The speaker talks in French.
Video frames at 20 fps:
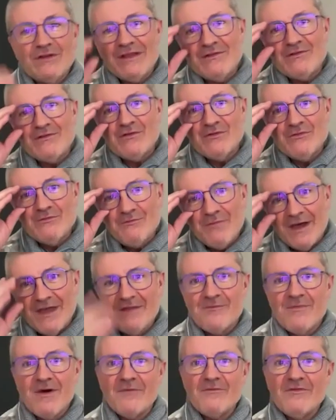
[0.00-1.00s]
de ne pas être
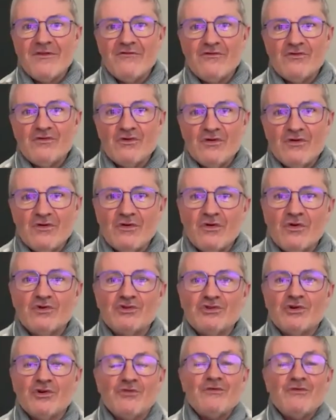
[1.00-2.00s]
parmi vous euh,
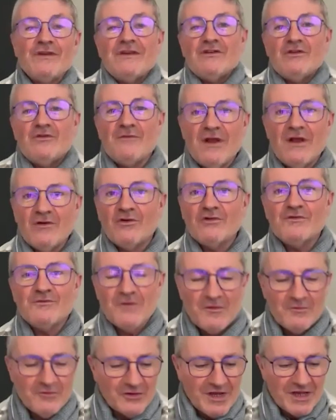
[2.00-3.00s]
aujourd'hui. Euh,
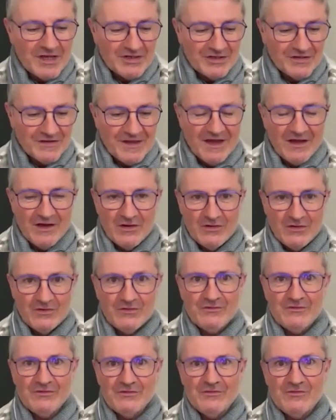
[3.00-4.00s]
malheureusement, mon agenda
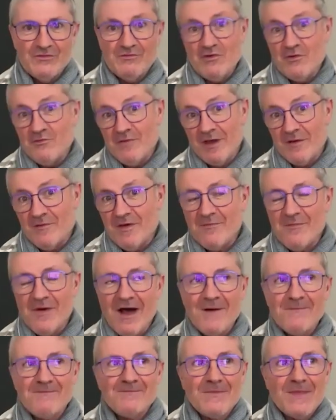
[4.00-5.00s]
ne me le permet
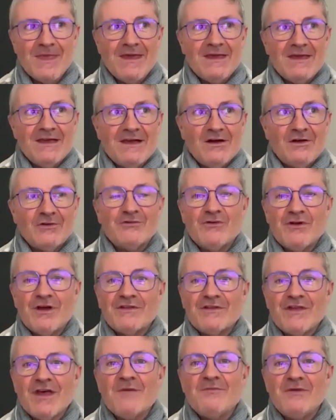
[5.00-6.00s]
pas. En tout cas,
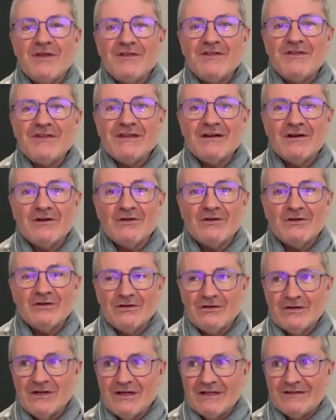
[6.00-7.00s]
c'est un plaisir
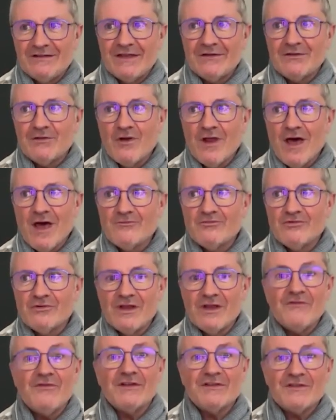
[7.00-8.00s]
d'être là pour
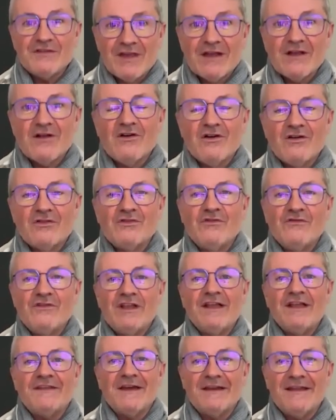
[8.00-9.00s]
les 25 ans de Ville
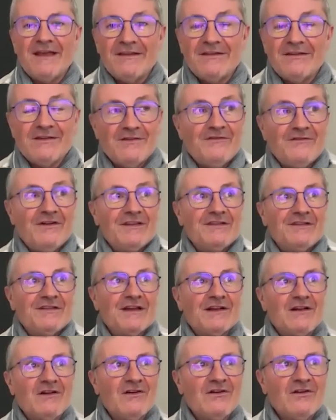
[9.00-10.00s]
Internet.
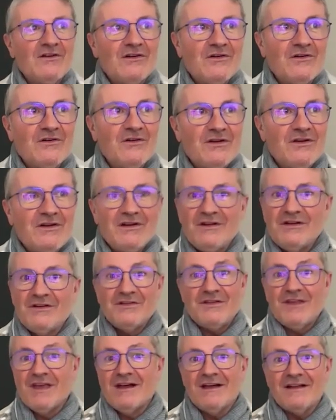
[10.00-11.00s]
25 ans,
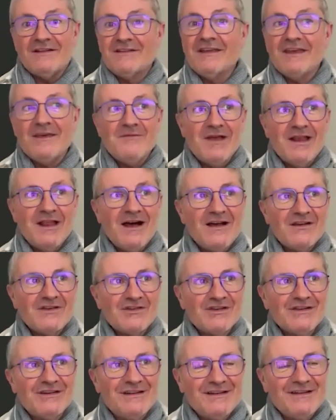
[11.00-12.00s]
c'est un très bel
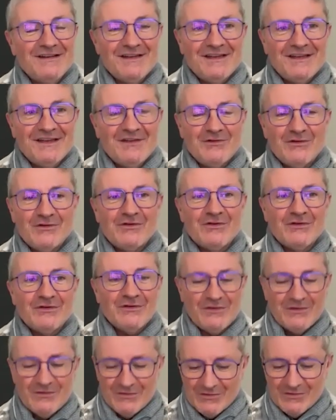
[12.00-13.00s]
âge. Et donc,
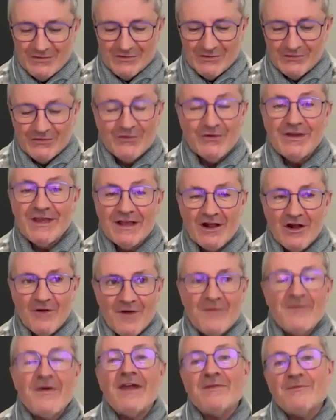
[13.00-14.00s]
je tenais quand
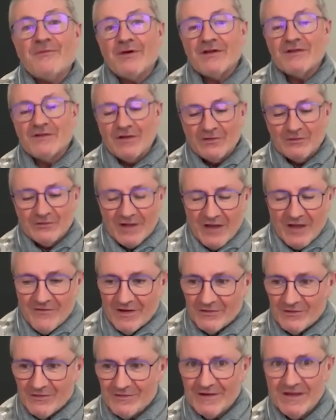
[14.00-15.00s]
même à être présent au
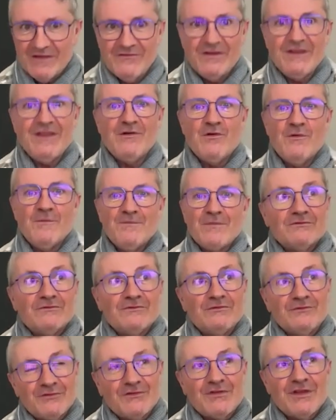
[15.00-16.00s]
travers de cette vidéo.
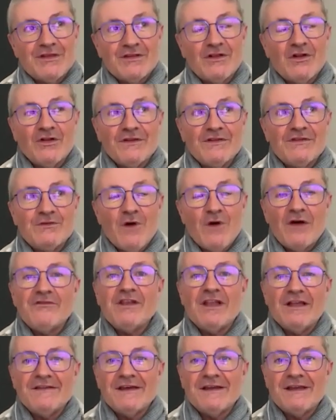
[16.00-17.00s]
C'est une grande histoire,
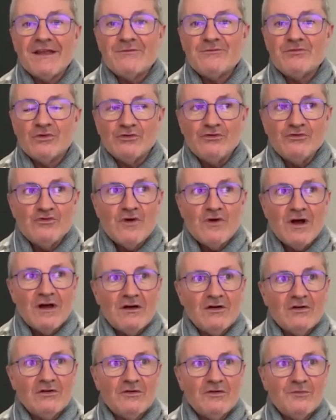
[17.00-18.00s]
Ville Internet, pour nous,
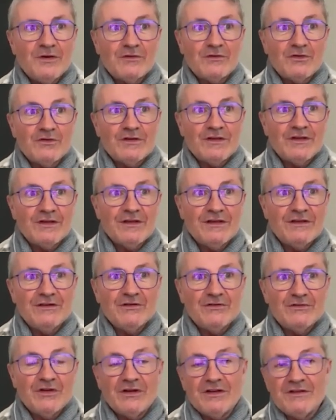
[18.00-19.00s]
hein, parce que
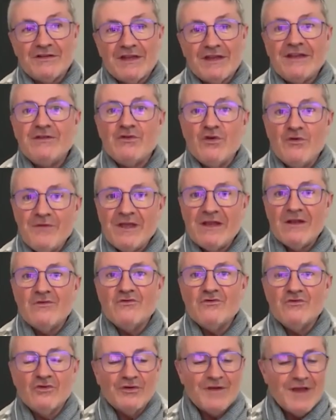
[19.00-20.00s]
c'est dans les années 2000
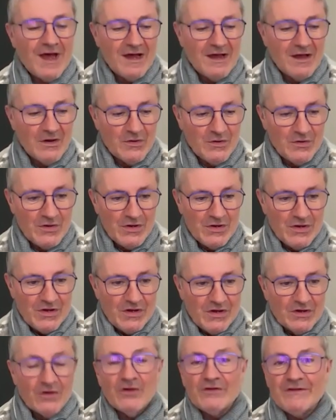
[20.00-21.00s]
où on a
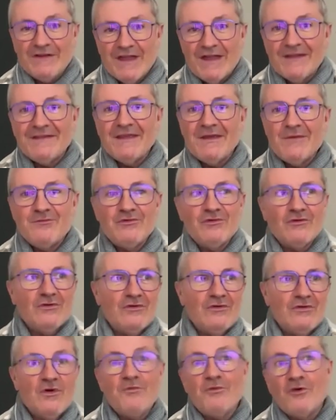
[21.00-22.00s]
candidaté pour
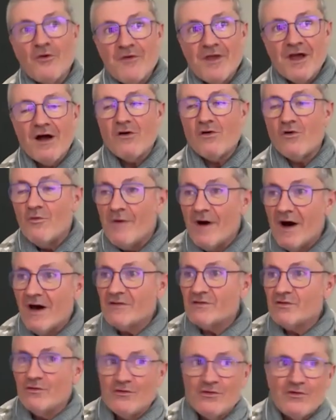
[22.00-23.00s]
le premier
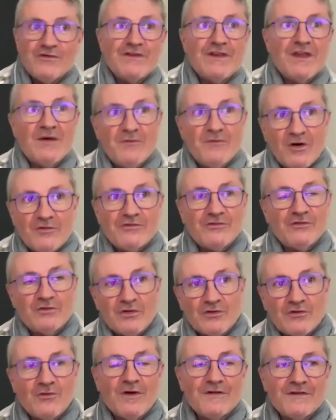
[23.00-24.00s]
arrobas, le deuxième, ensuite
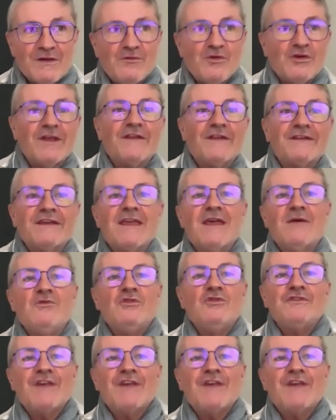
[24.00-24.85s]
le troisième, le quatrième, le